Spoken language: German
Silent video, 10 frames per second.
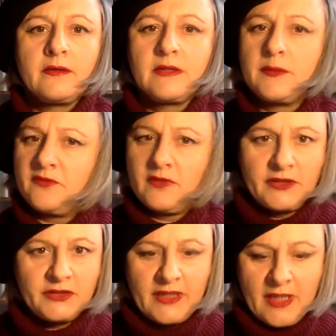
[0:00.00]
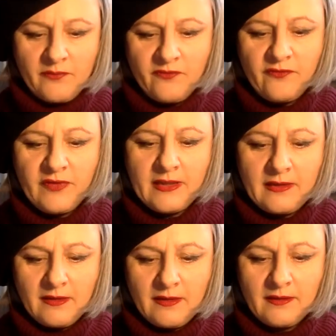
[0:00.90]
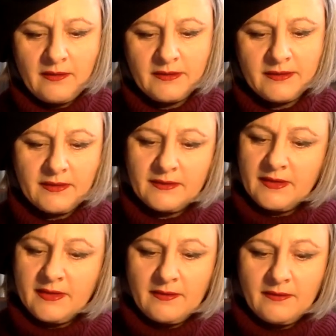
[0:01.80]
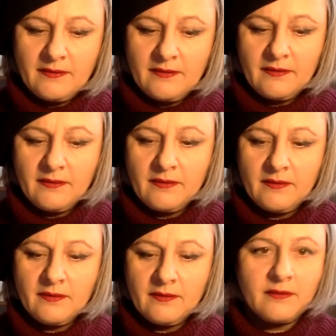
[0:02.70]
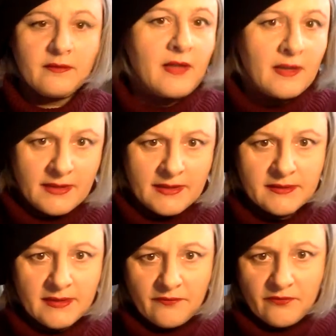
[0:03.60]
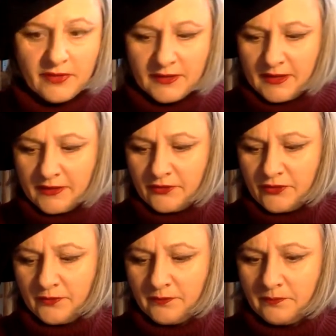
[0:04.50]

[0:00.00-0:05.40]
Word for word: Selbst wenn ich sterben will, sagte er, kann ich es einfach nicht.